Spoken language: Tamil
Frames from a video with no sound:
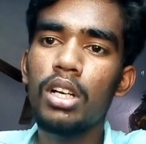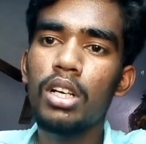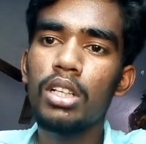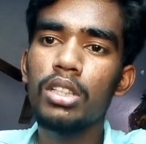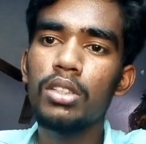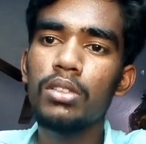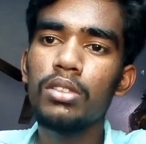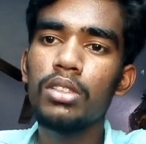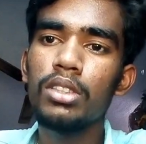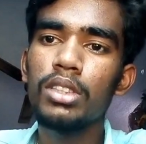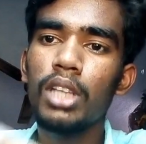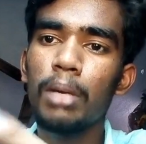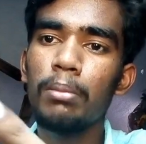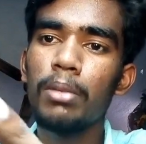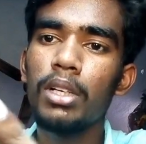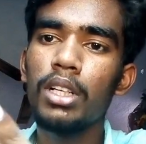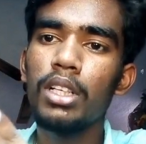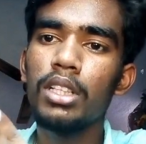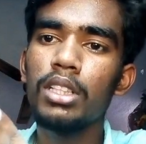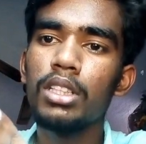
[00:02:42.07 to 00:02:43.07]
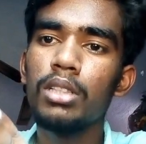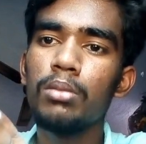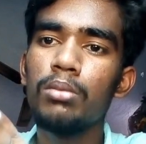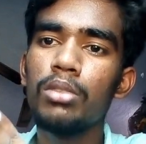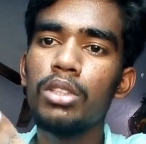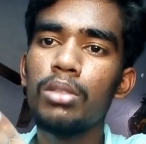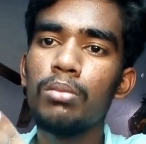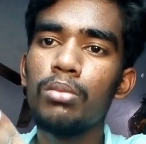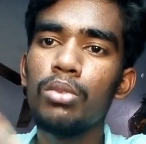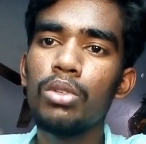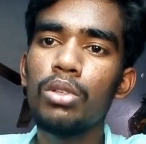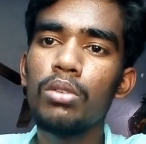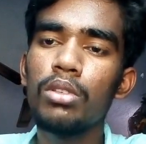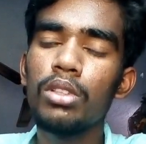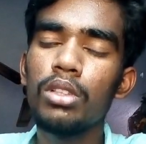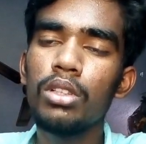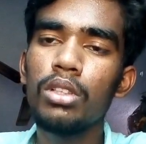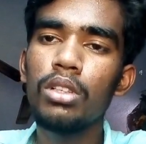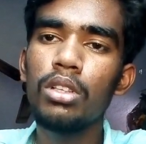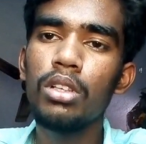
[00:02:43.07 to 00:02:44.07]
அடுத்து வந்து தமிழ் இது இது மூணு
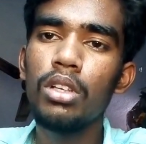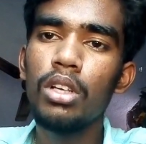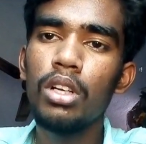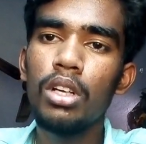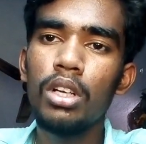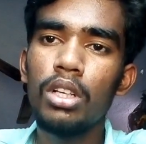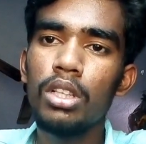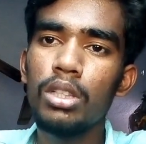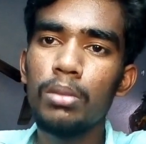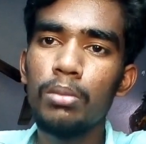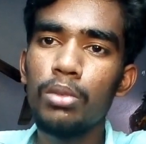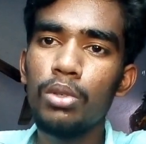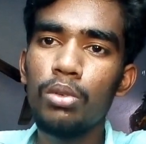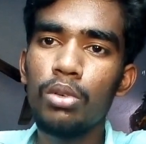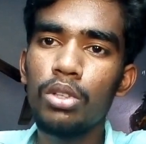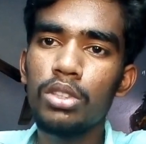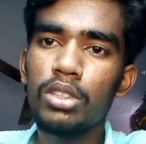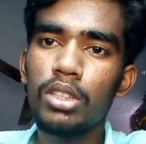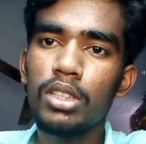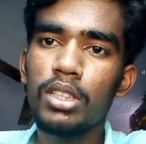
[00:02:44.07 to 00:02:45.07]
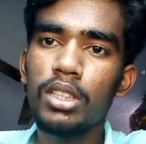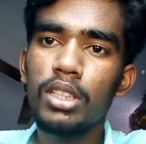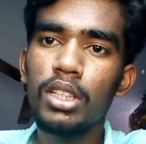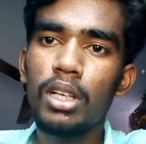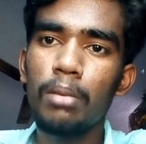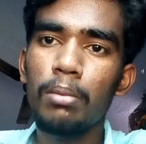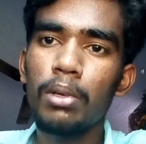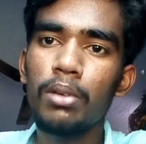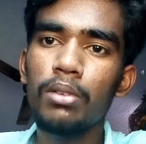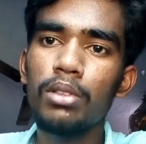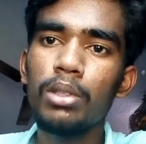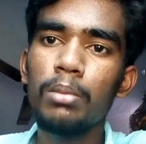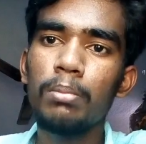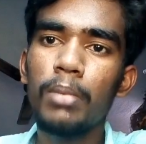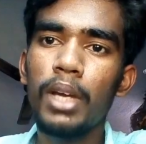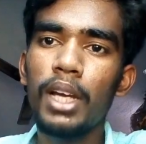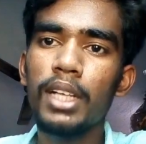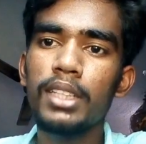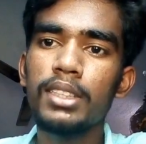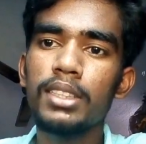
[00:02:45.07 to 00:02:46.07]
வந்து இது மூணு ஒரு செட்டு அப்புறம் வந்து
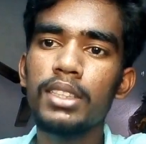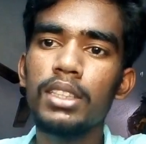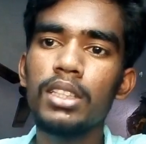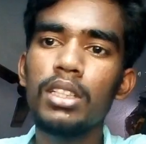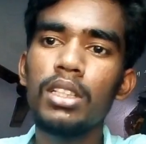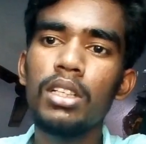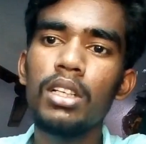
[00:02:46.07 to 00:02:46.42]
மேக்ஸு